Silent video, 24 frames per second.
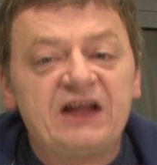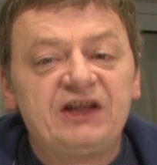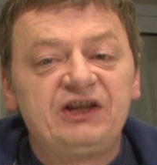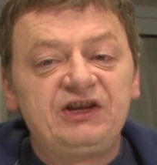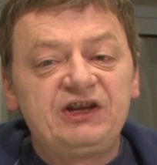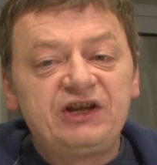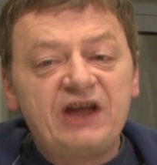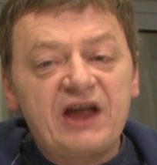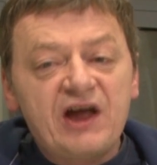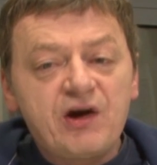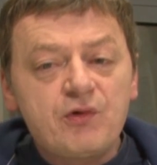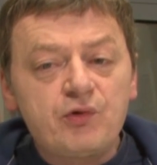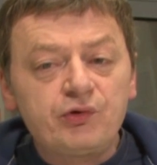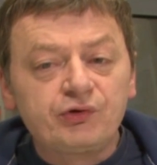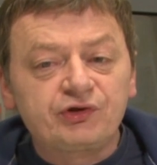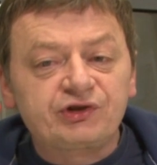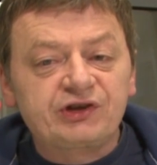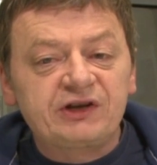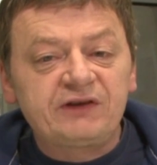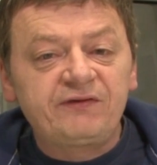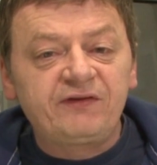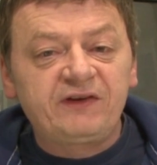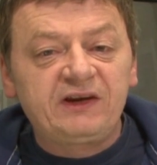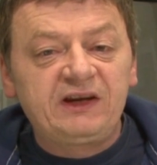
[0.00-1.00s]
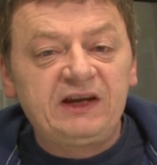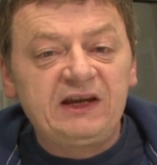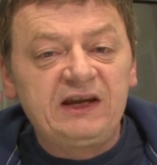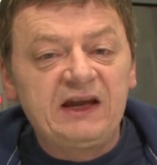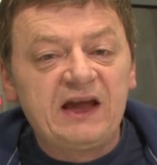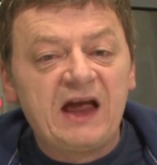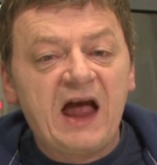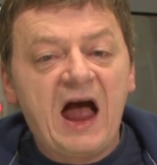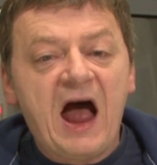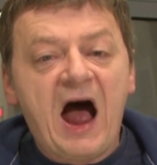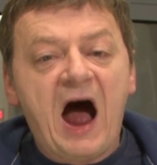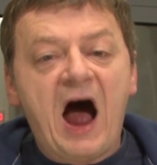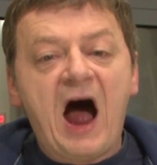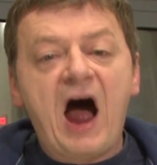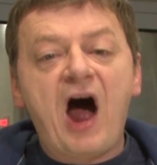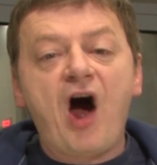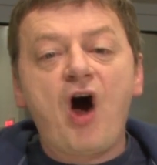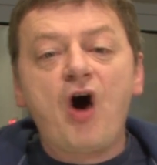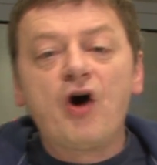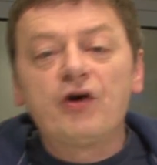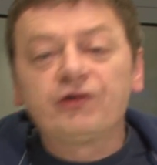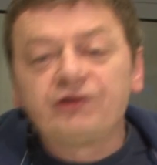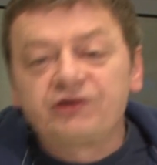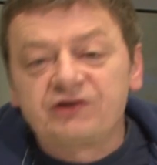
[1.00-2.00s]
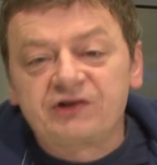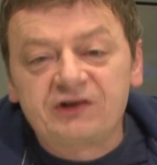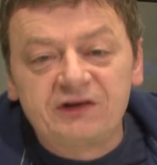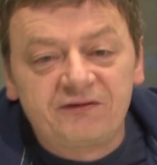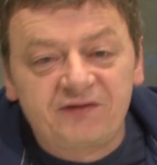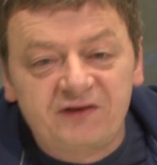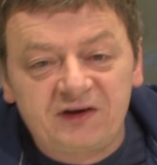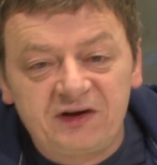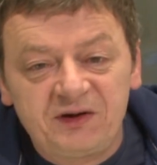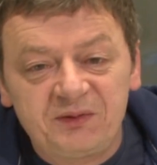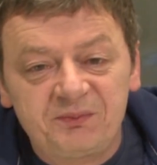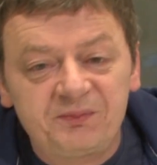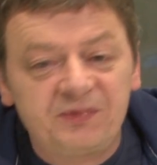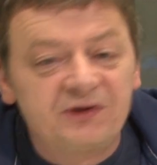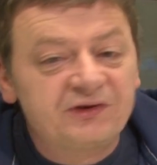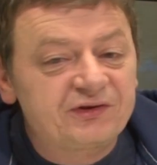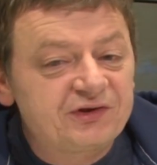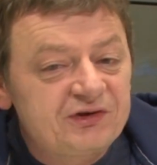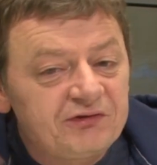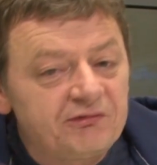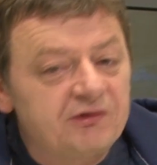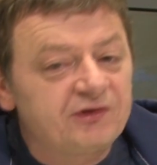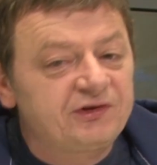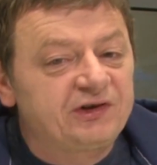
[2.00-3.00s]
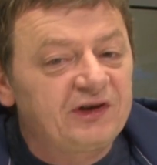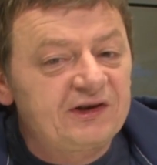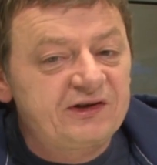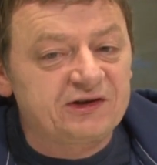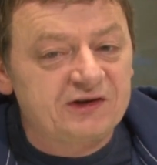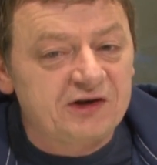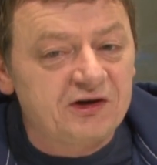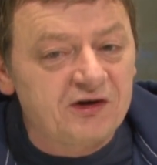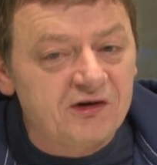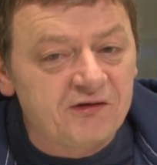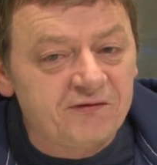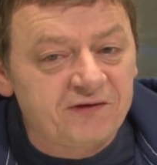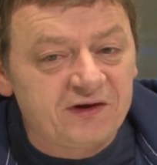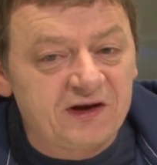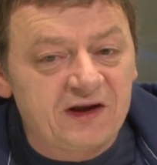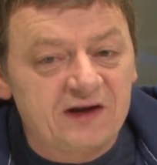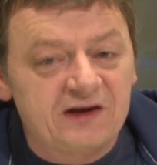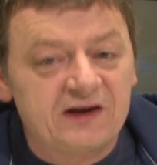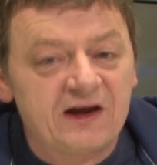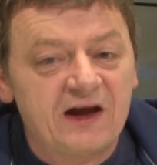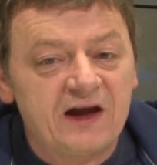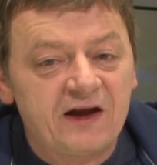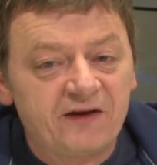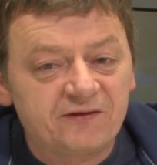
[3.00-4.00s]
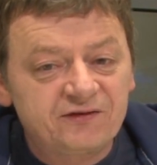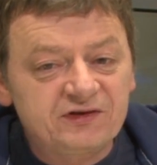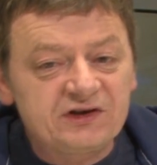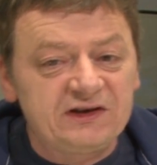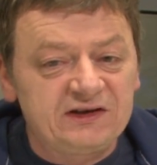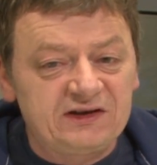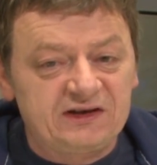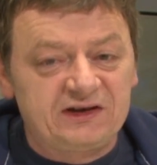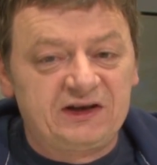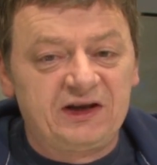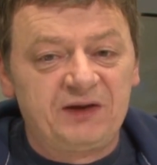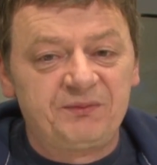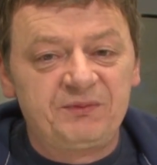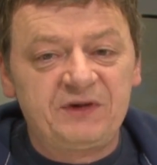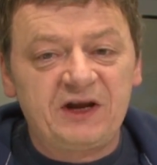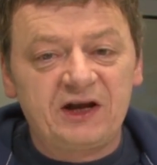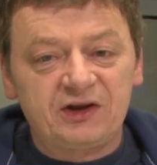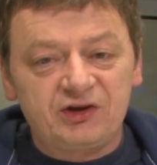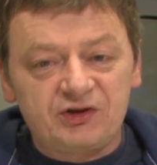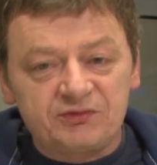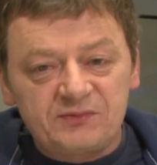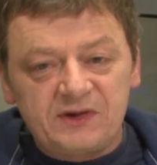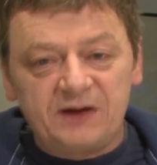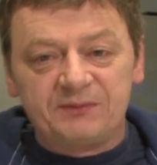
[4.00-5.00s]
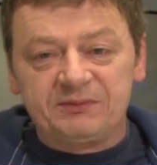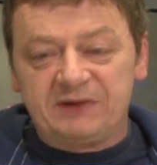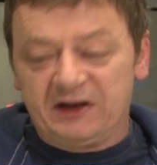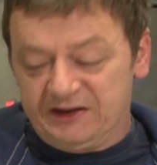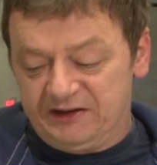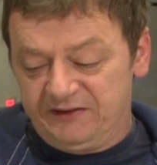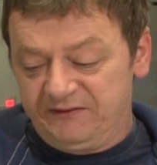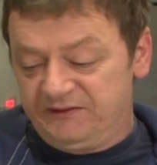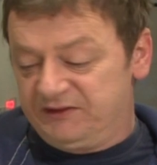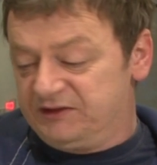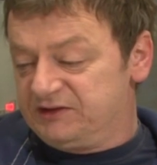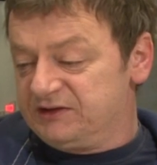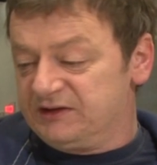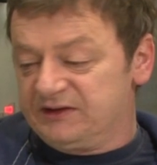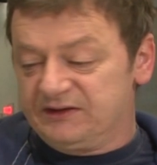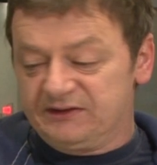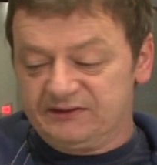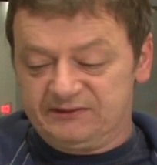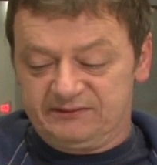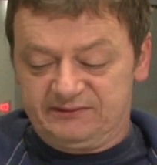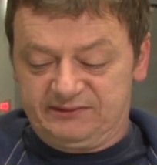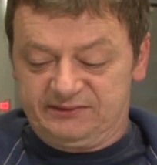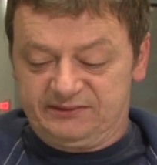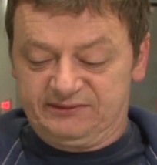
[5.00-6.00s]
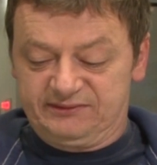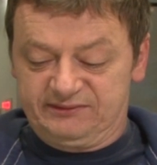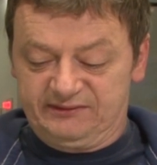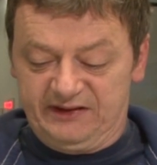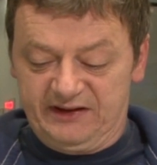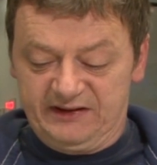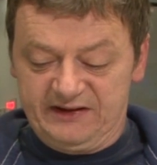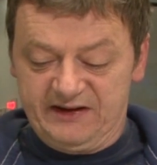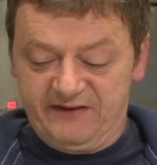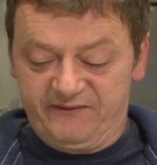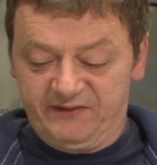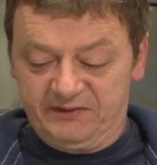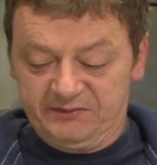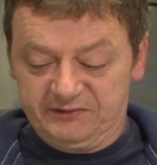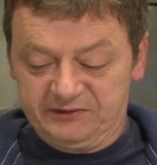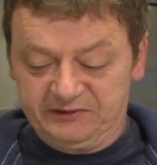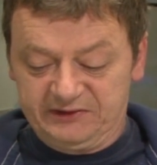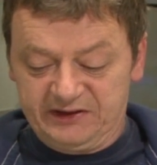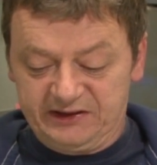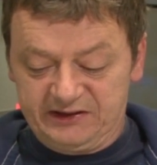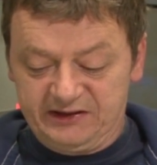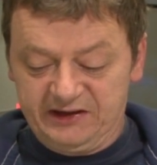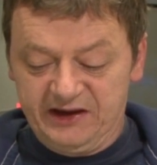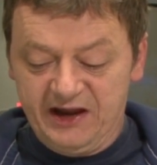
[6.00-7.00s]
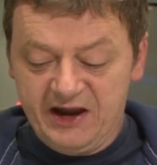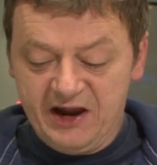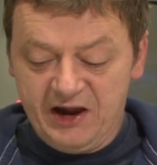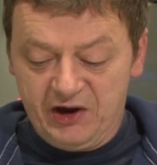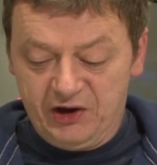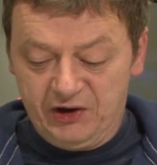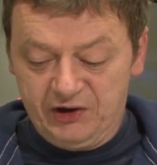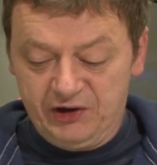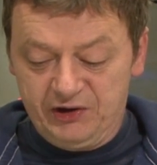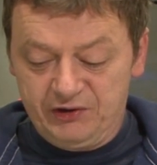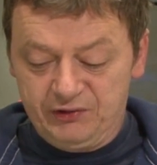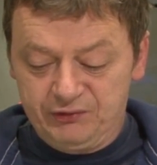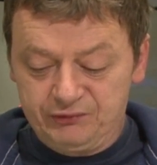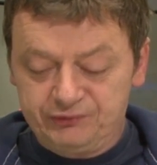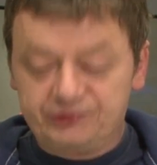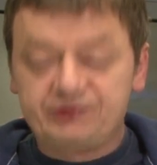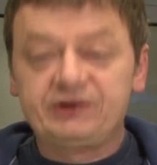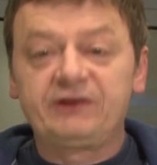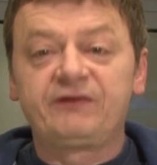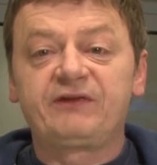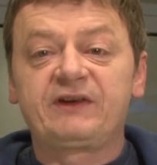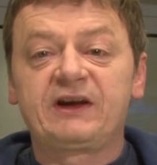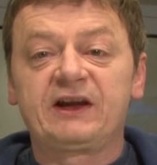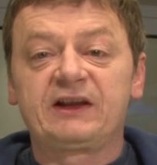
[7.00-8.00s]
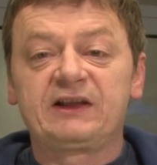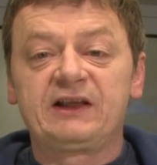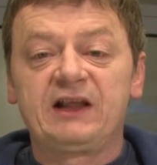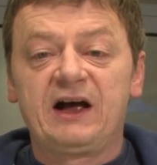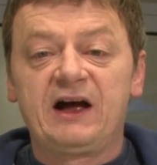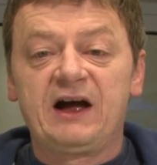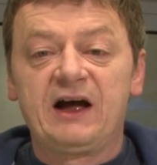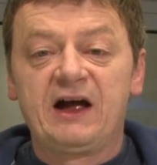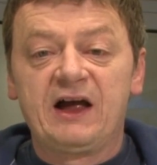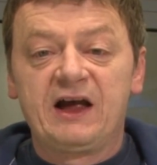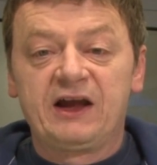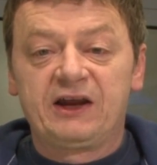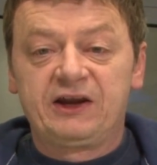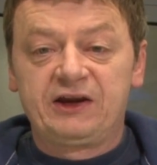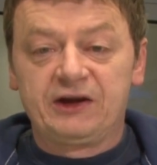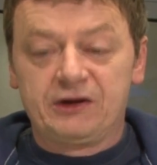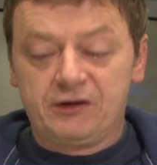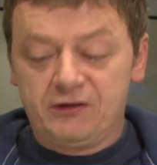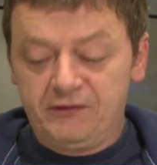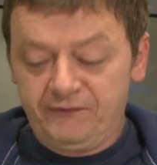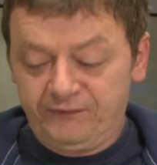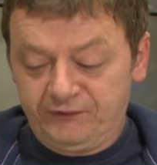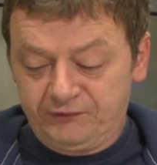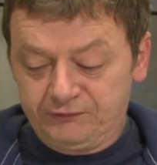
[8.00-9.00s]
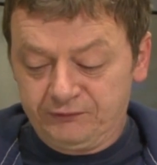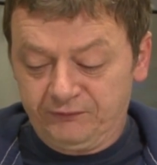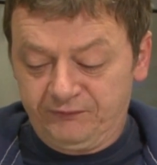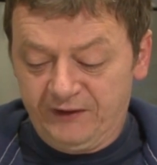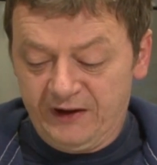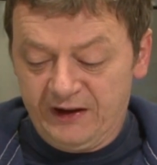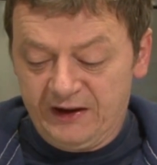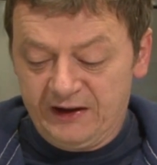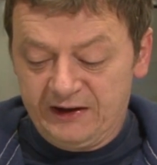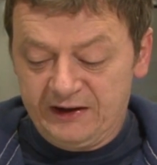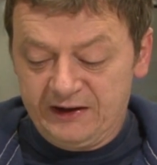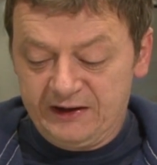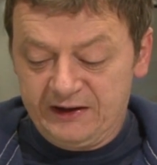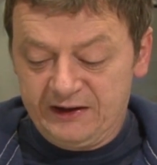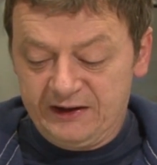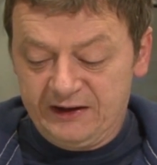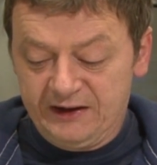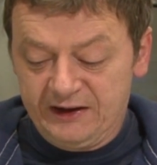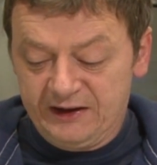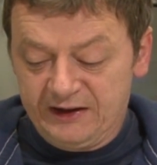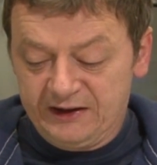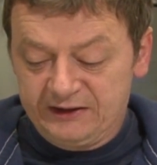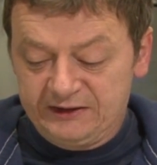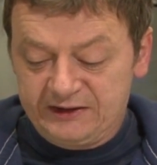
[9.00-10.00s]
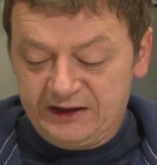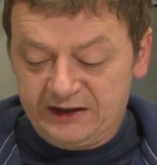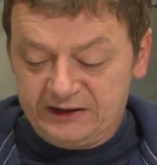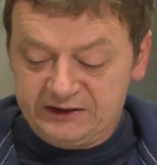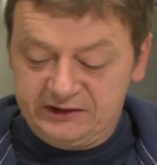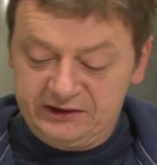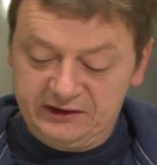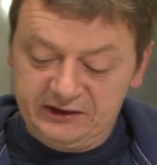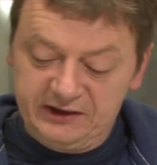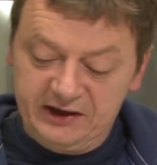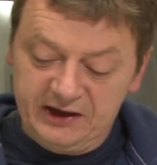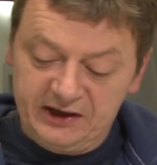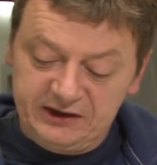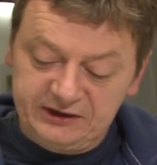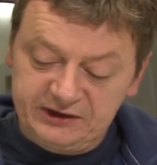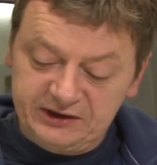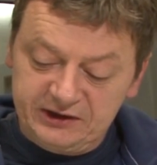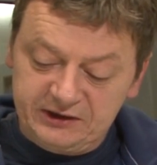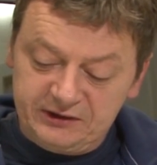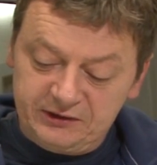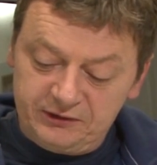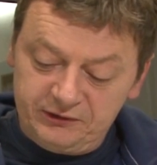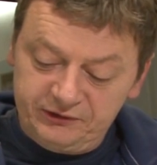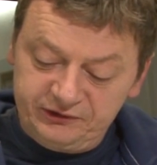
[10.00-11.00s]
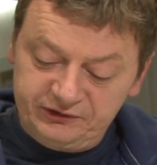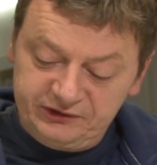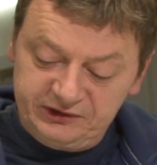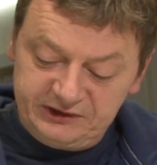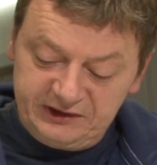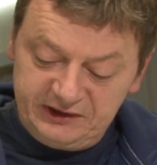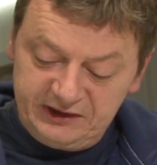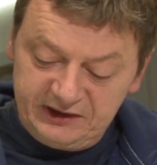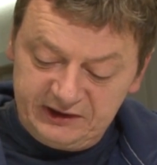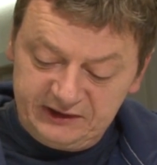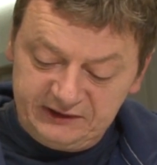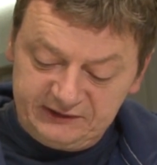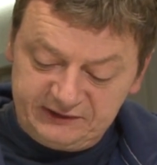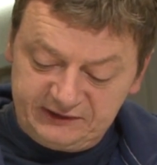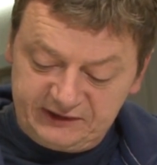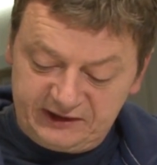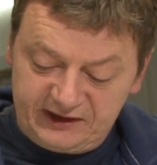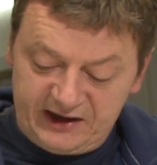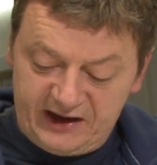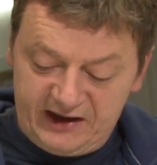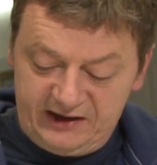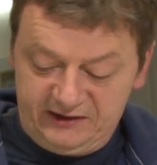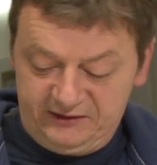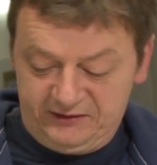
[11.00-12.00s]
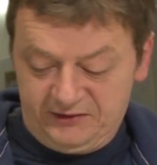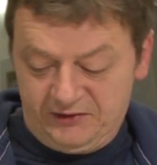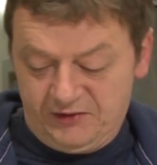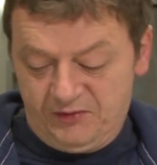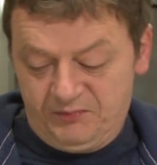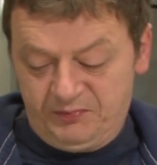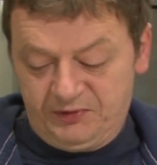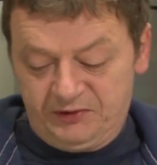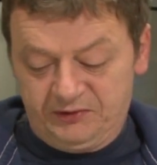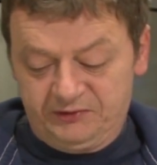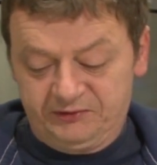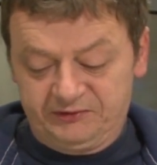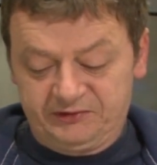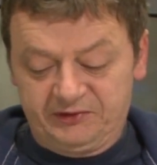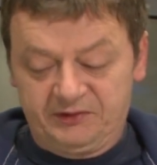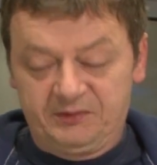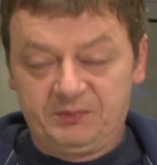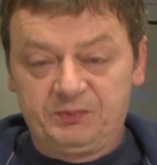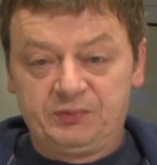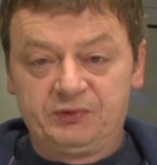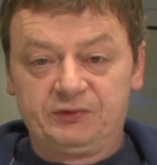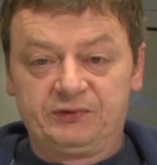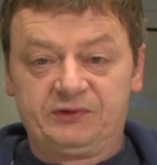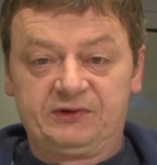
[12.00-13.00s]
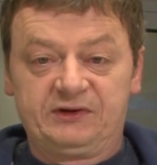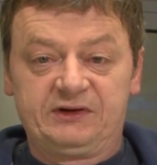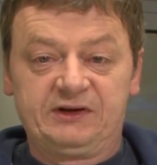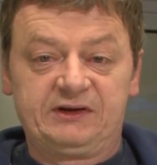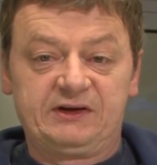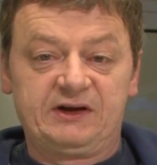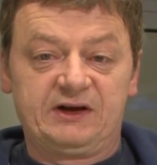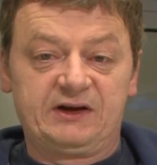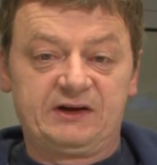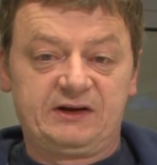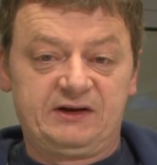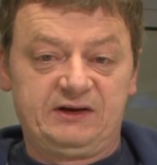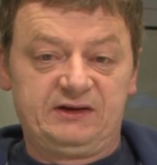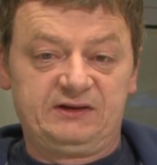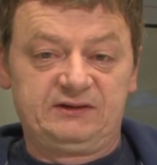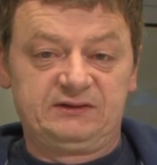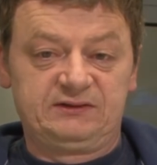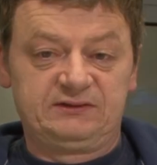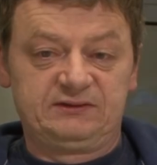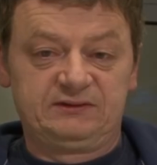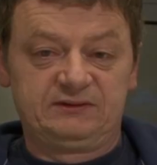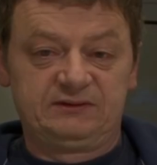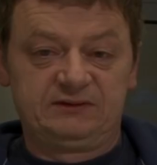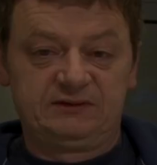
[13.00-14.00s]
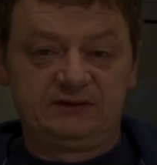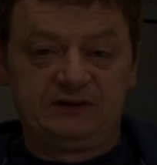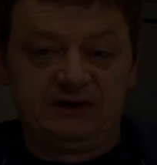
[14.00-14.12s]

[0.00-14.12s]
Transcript: Nie używki, a odżywki, by żyło się zdrowiej wszystkim. Ja tu mam taki, wiecie, ja nie wiem, no taki e, używkę dla kierowców, e, taki niegroźny skręt. O proszę, pusty tak.